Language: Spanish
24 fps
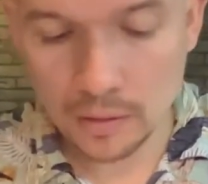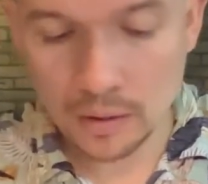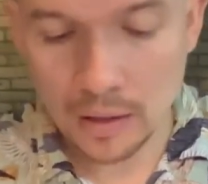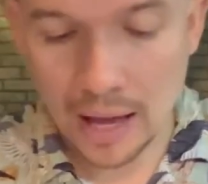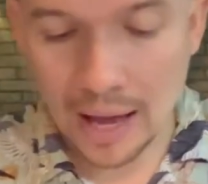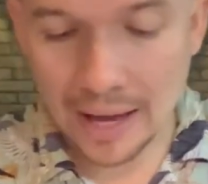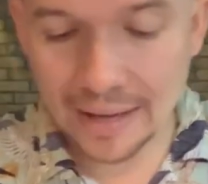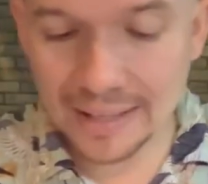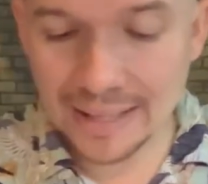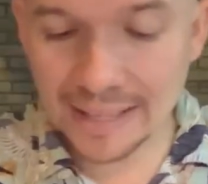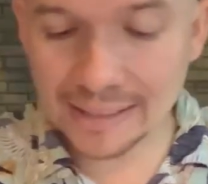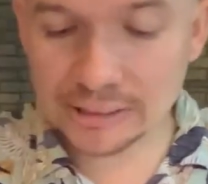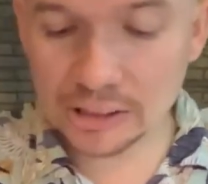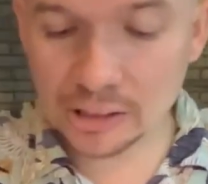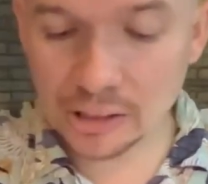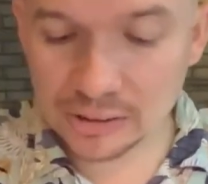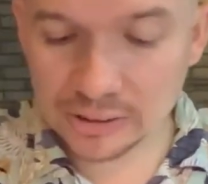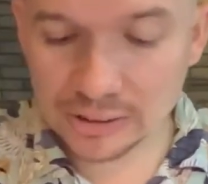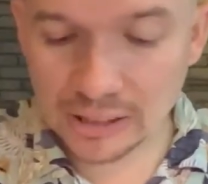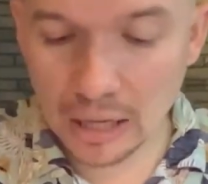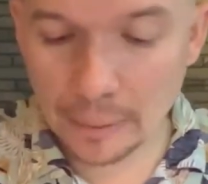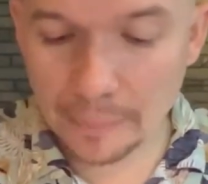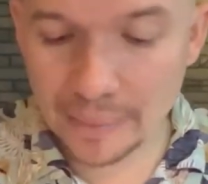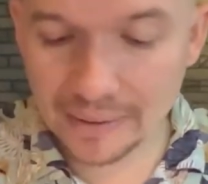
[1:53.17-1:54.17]
Ahí ya
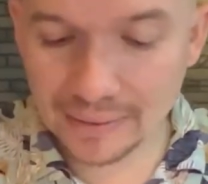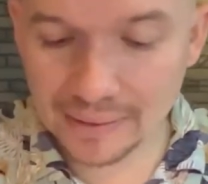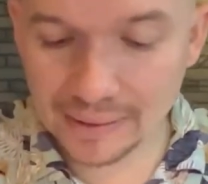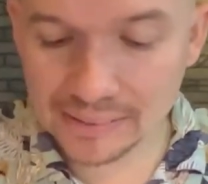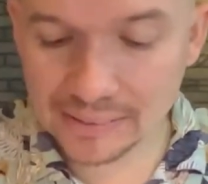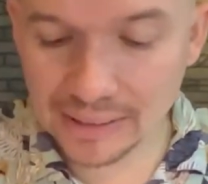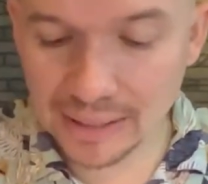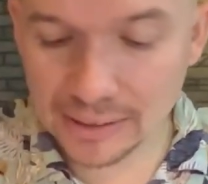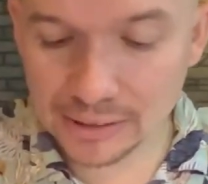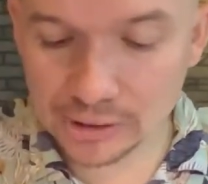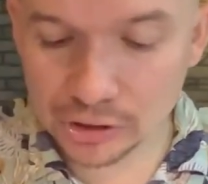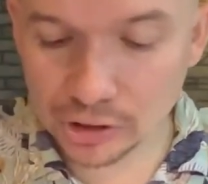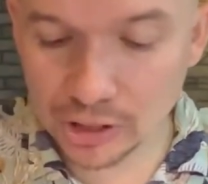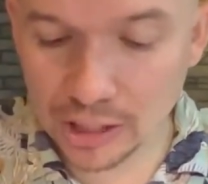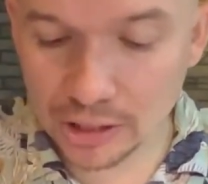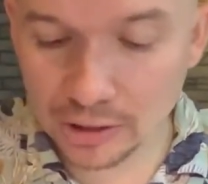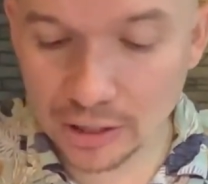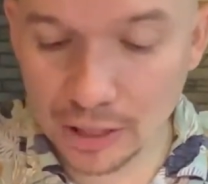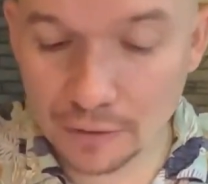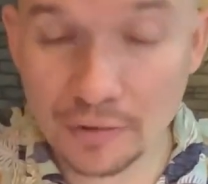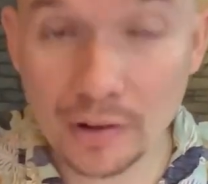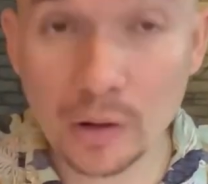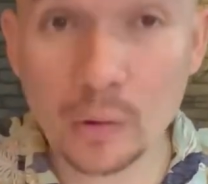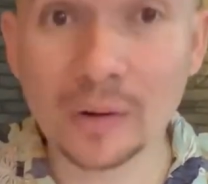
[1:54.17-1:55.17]
solamente están sonando
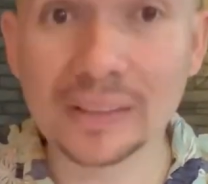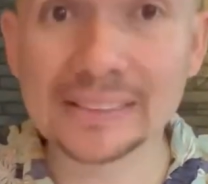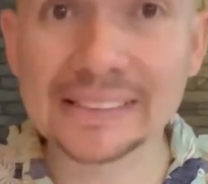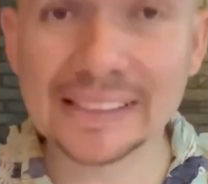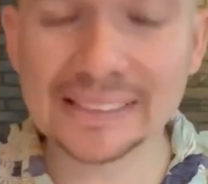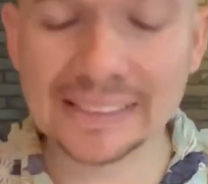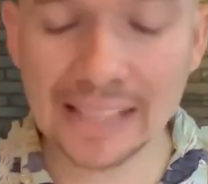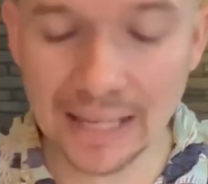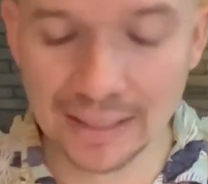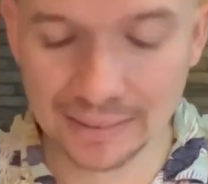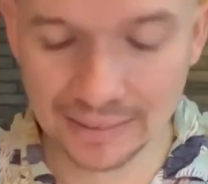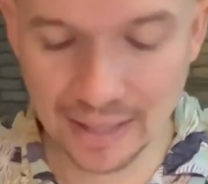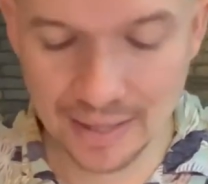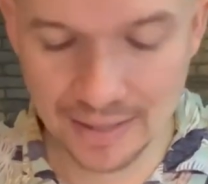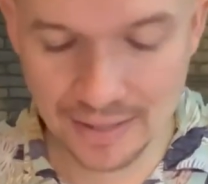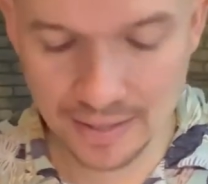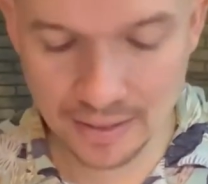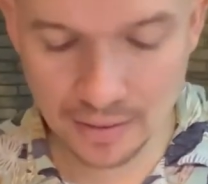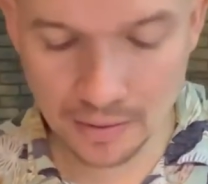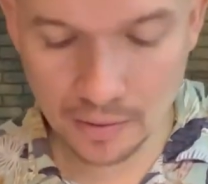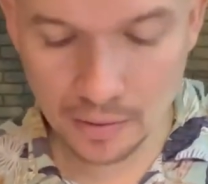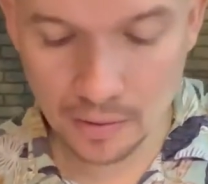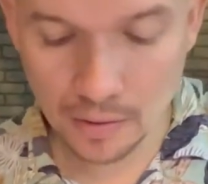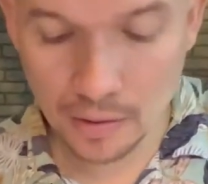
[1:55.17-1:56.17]
las frecuencias
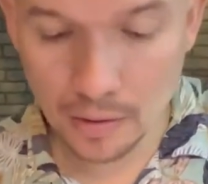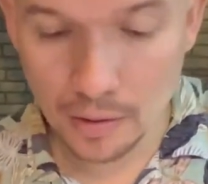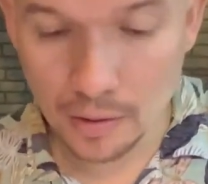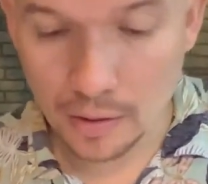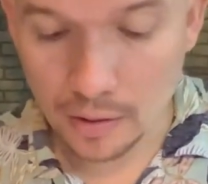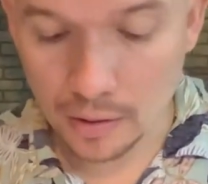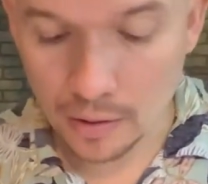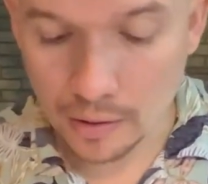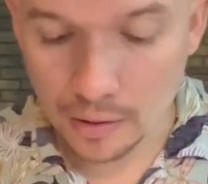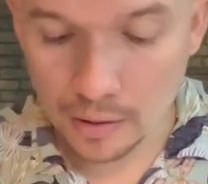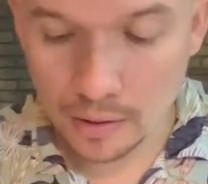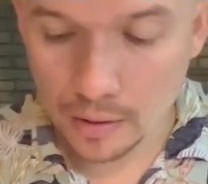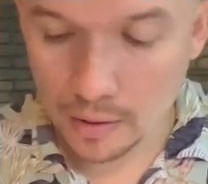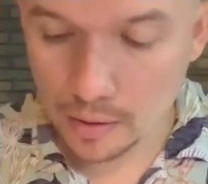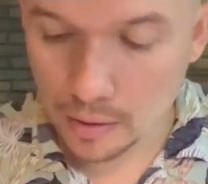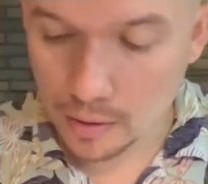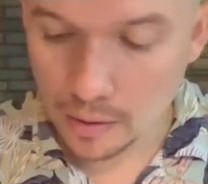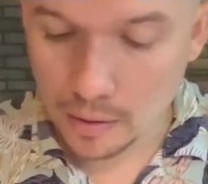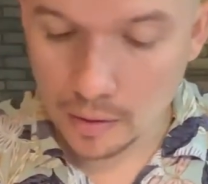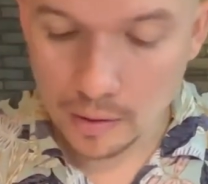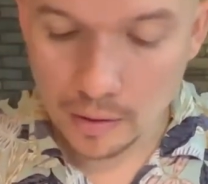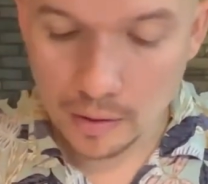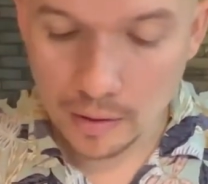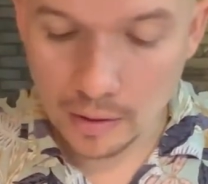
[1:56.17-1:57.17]
altas.
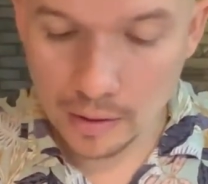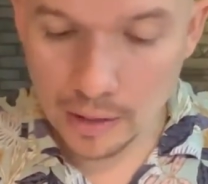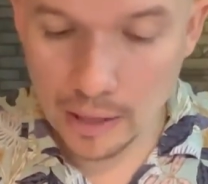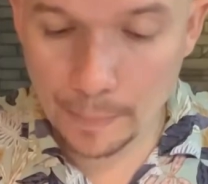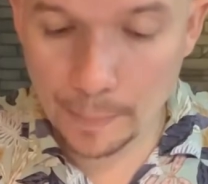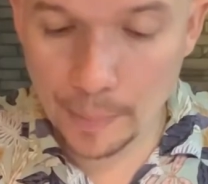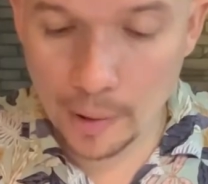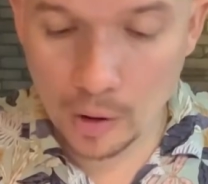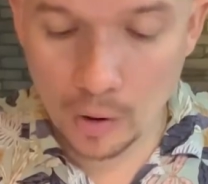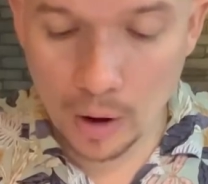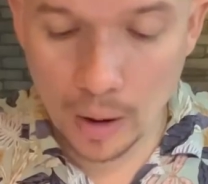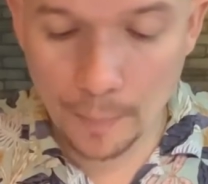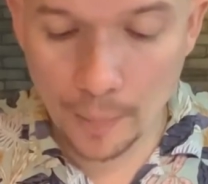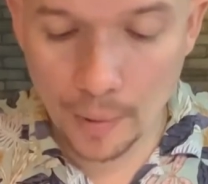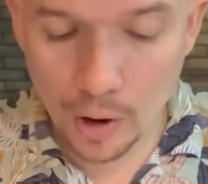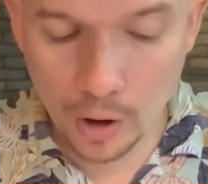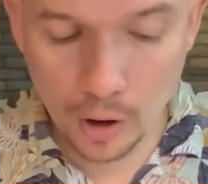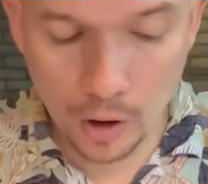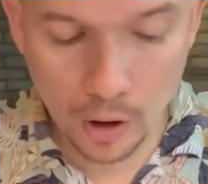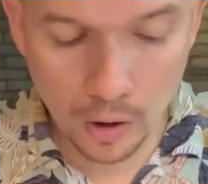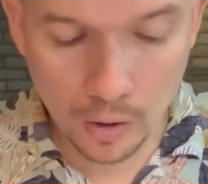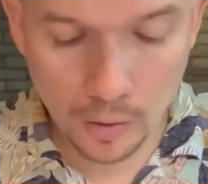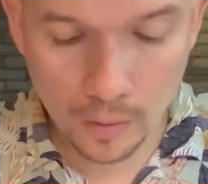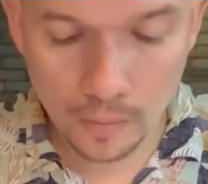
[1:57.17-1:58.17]
Y poco a
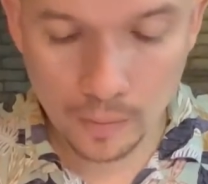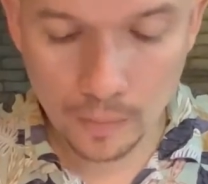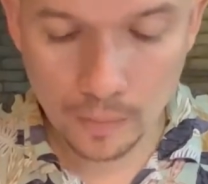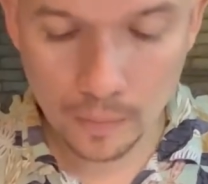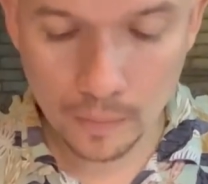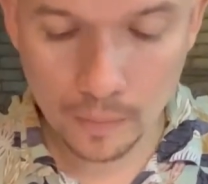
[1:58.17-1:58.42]
poco